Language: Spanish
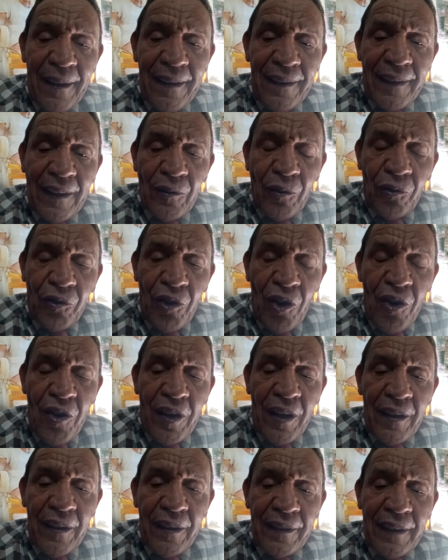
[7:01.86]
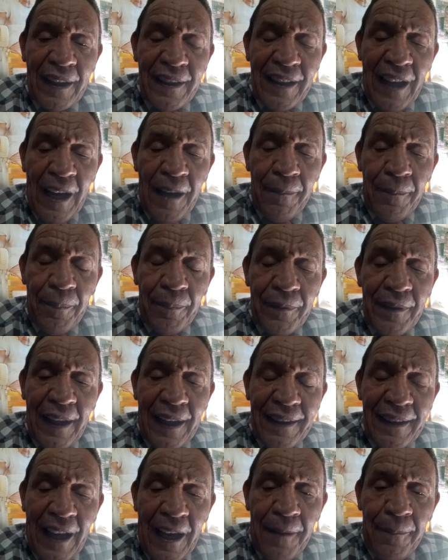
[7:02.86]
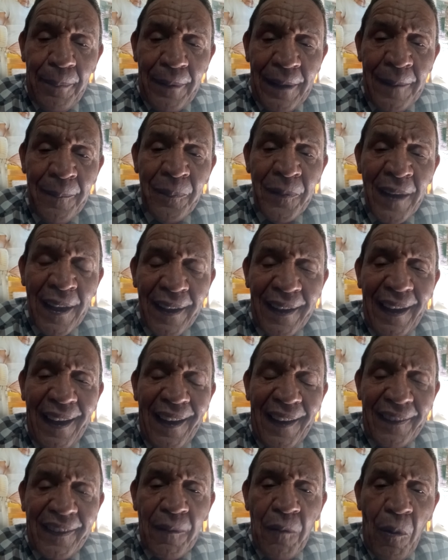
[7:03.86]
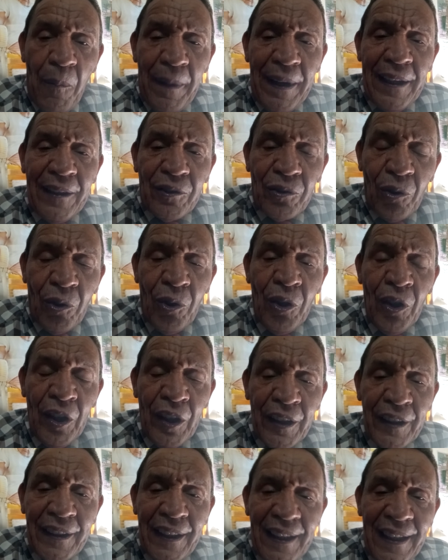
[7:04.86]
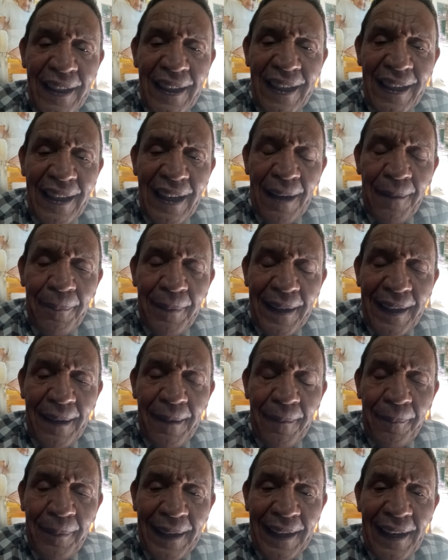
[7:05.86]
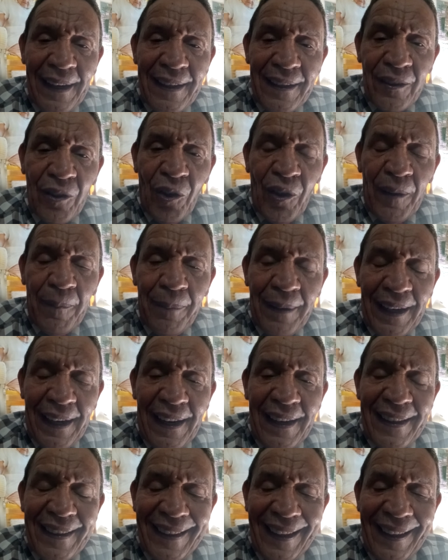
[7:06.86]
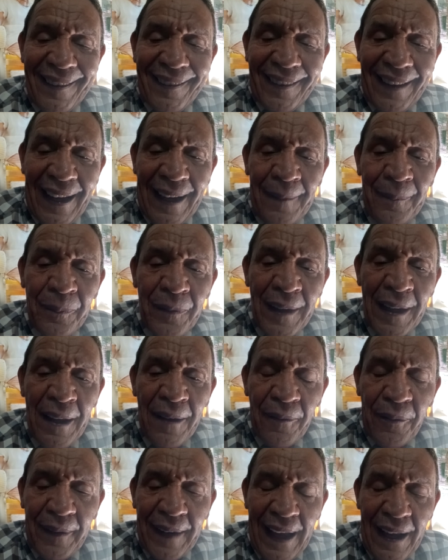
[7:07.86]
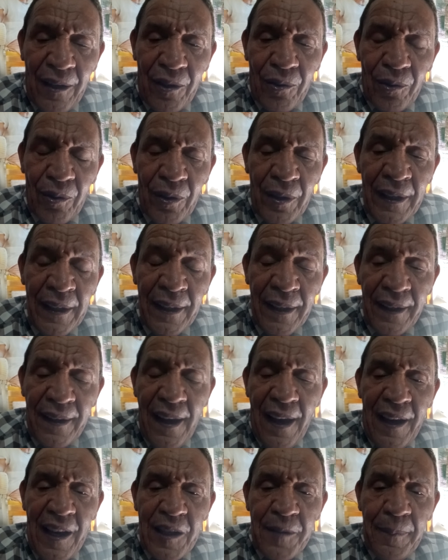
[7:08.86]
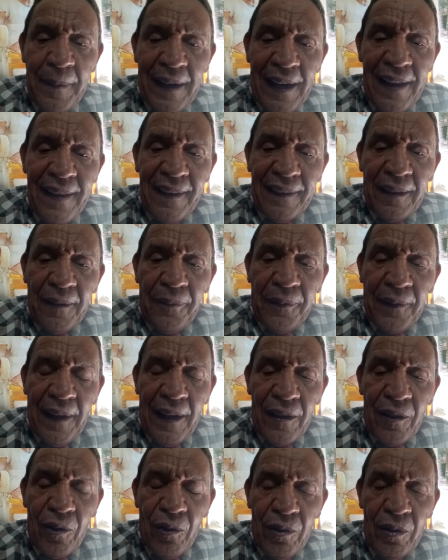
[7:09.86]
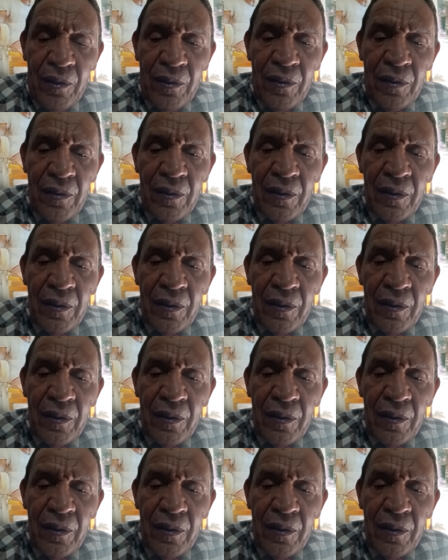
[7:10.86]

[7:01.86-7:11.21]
institución de, INAIPI que en ese momento dirigía Berlinesa Franco. ¿Quién es Berlinesa Franco?